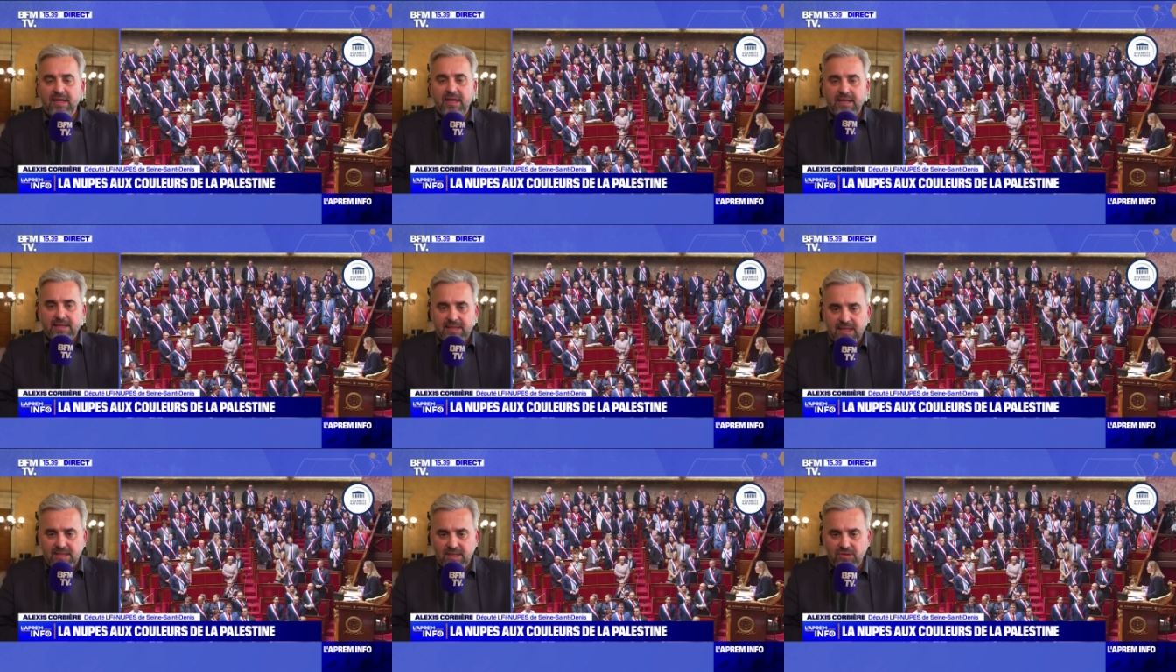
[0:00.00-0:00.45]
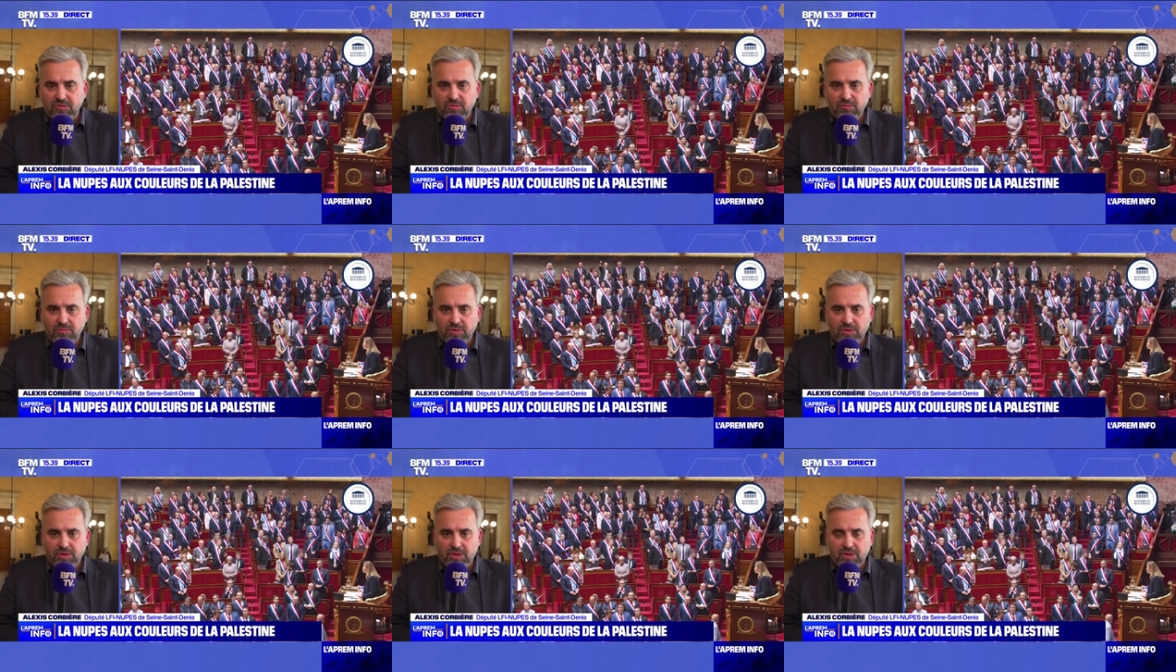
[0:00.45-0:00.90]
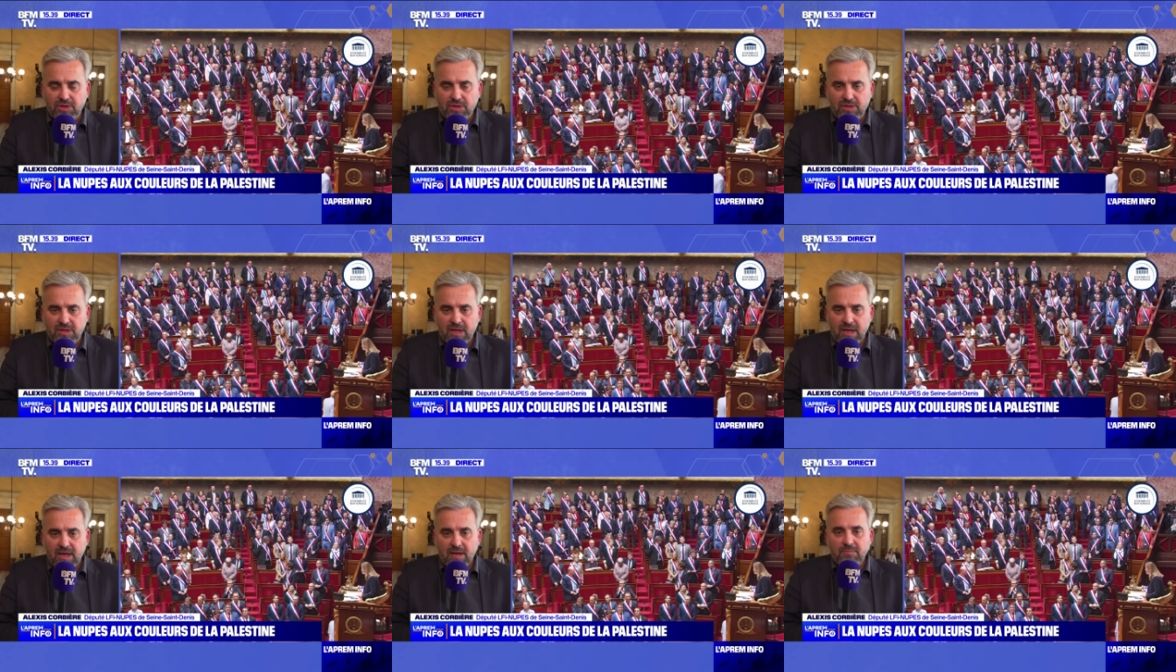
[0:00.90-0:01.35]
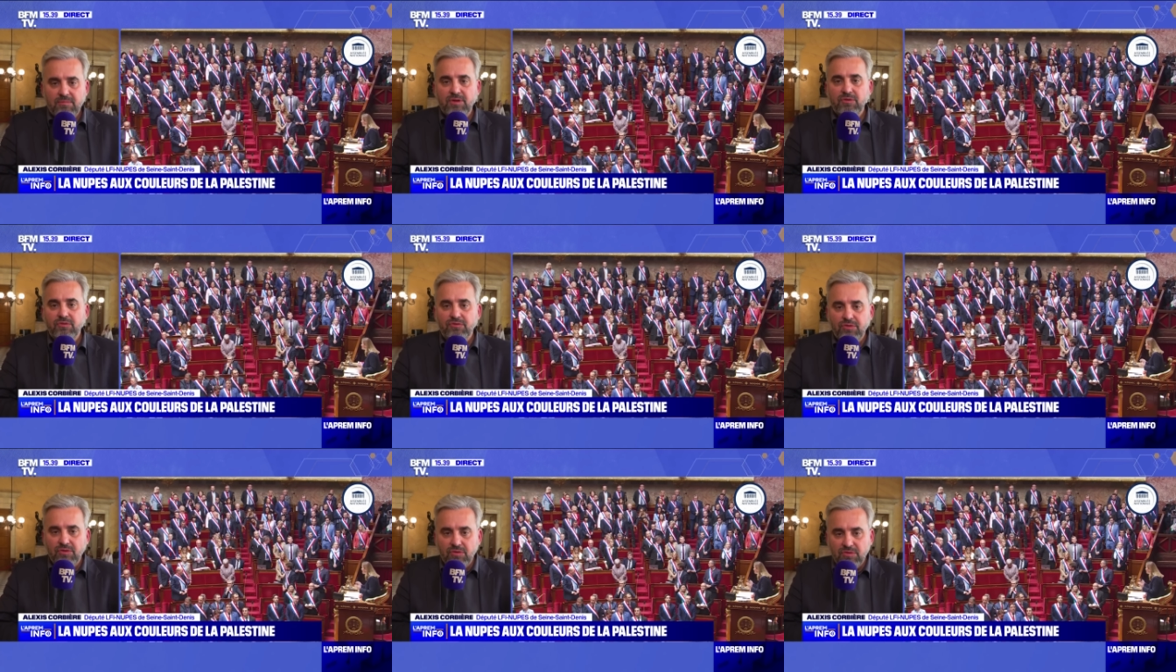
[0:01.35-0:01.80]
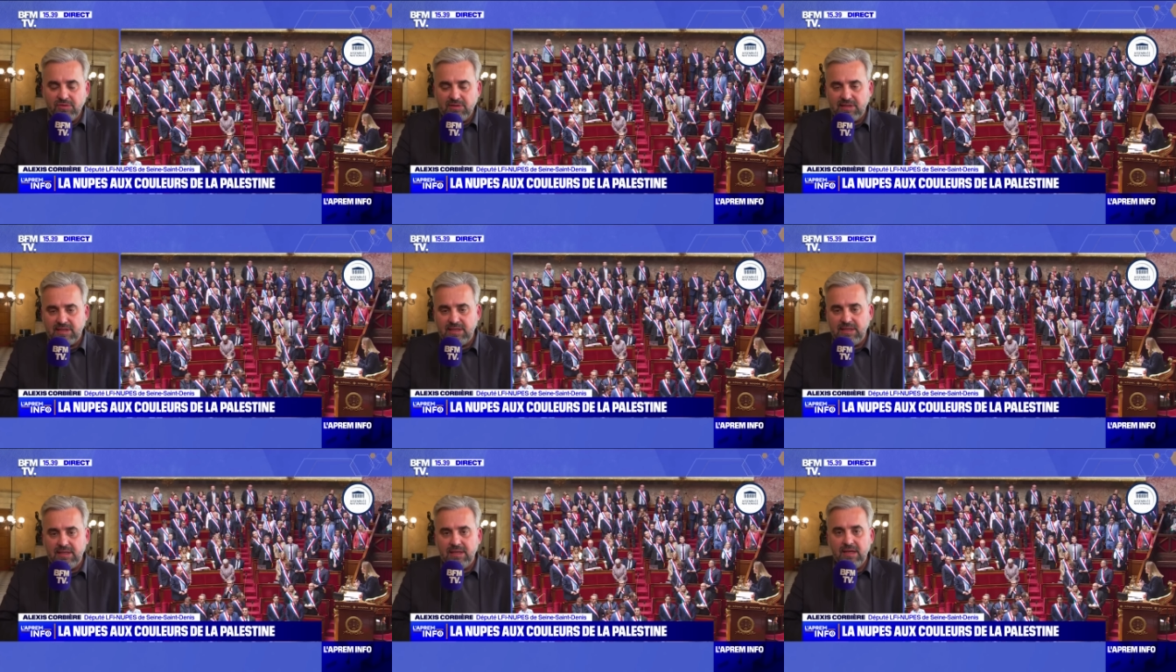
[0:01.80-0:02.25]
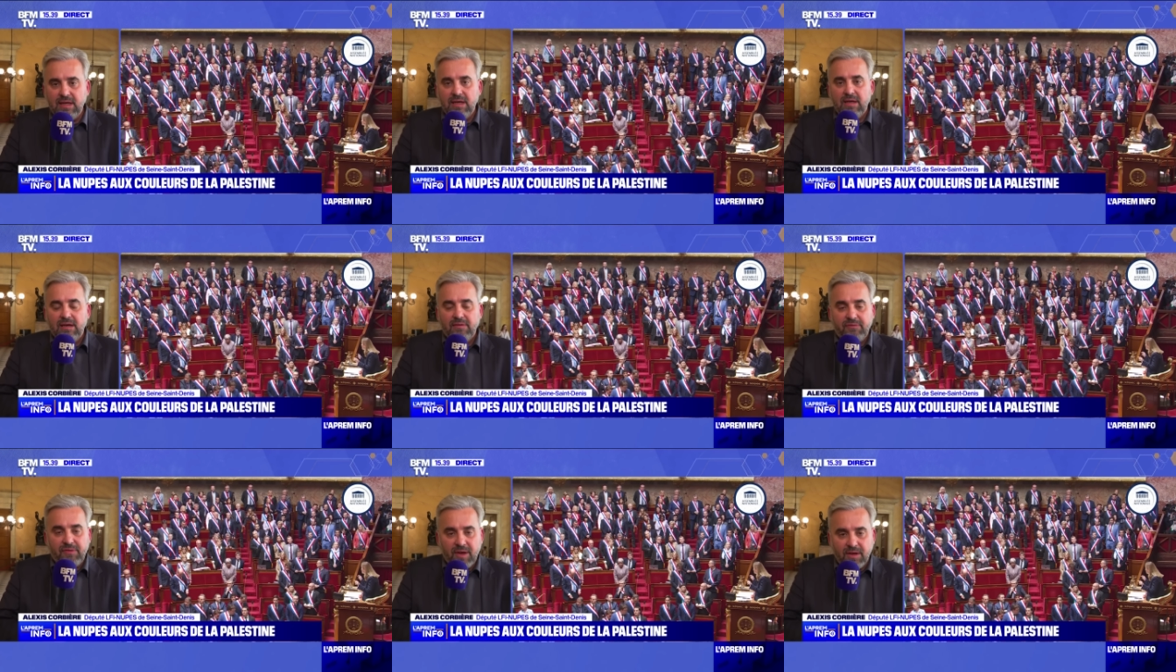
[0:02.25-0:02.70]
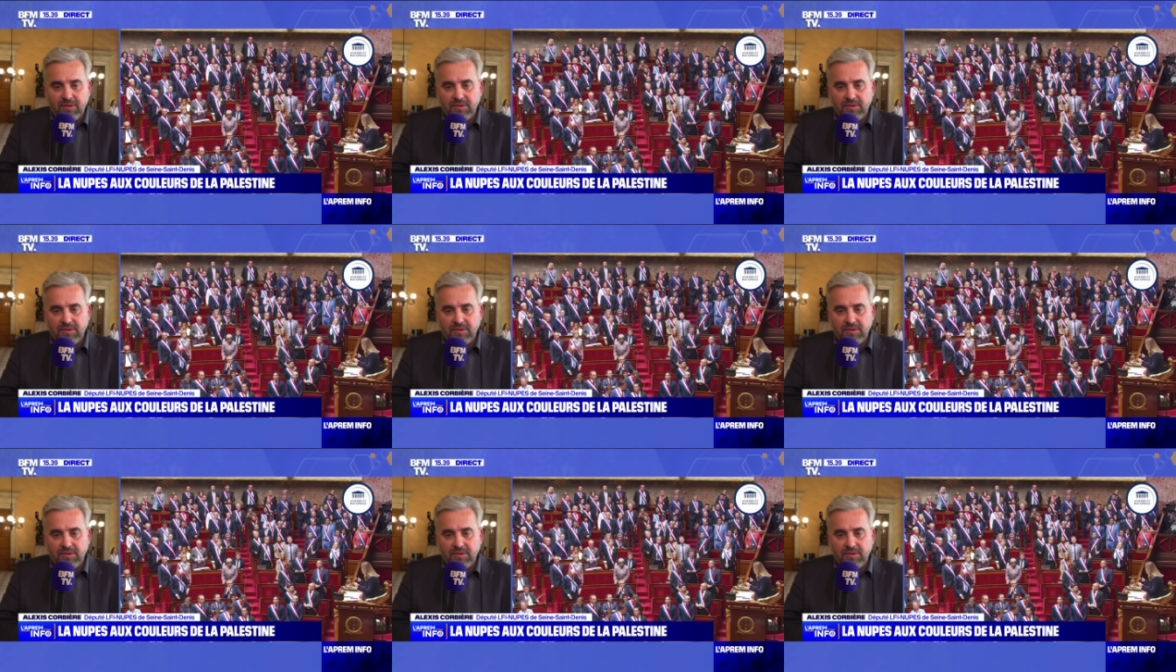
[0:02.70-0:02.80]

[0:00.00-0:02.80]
c'était une bonne chose. Mais nous voulons aussi faire